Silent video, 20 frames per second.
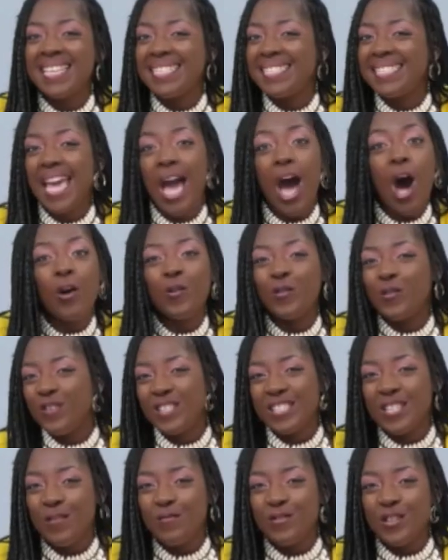ses
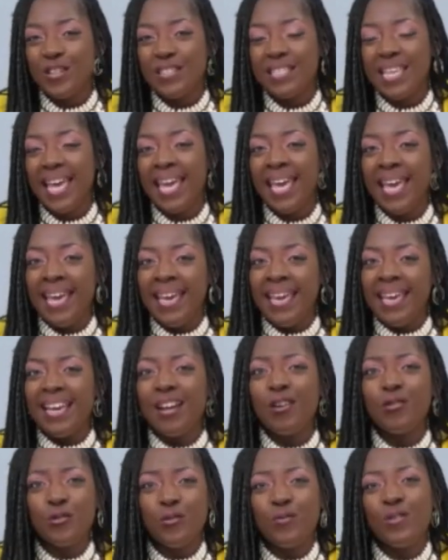outfits of the day
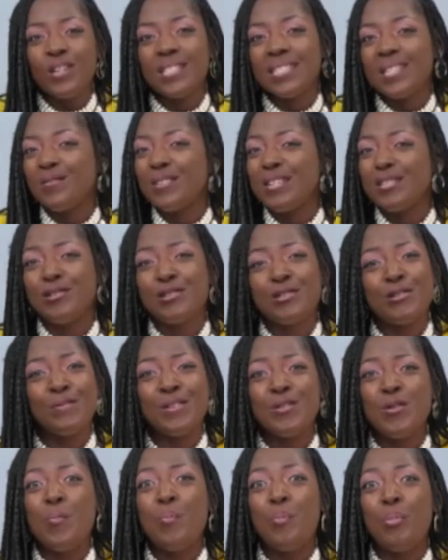et quand on voit ça, on a juste
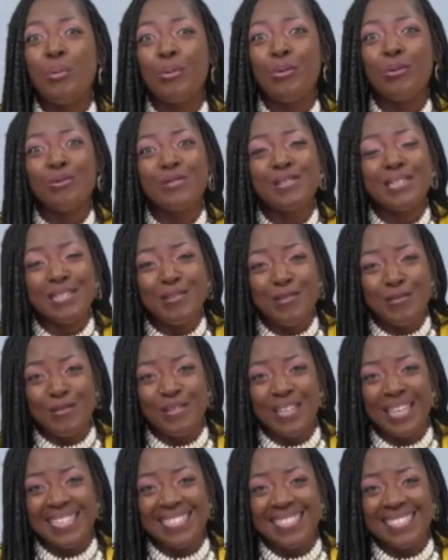envie de plonger dans
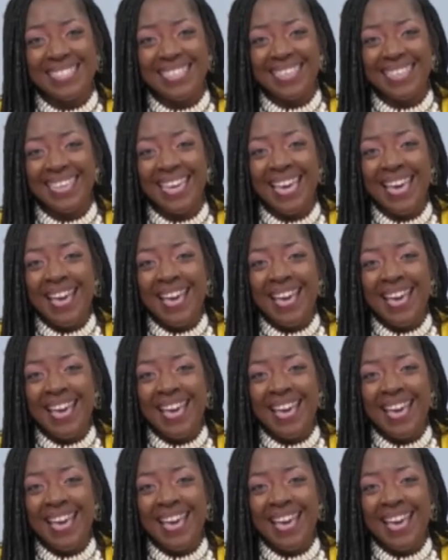son dressing.